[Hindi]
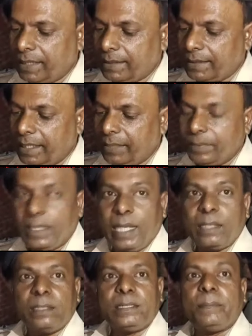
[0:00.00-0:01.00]
उसी
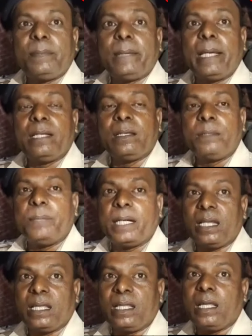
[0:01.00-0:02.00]
निशानदेही पर आकर
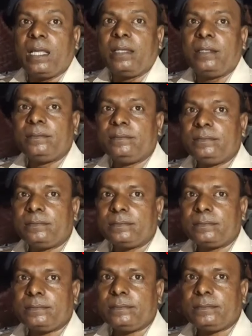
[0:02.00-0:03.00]
छापामारी कर पकड़ा गया है
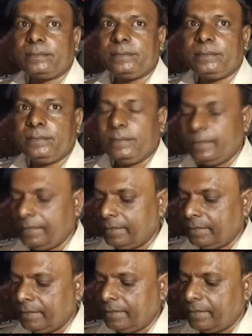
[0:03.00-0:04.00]
क्या क्या मिला
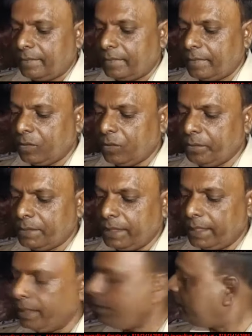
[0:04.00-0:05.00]
रूम से
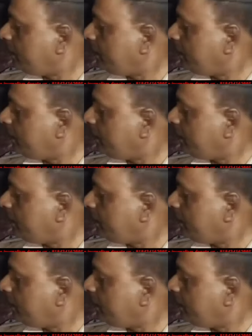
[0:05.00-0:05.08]
रूम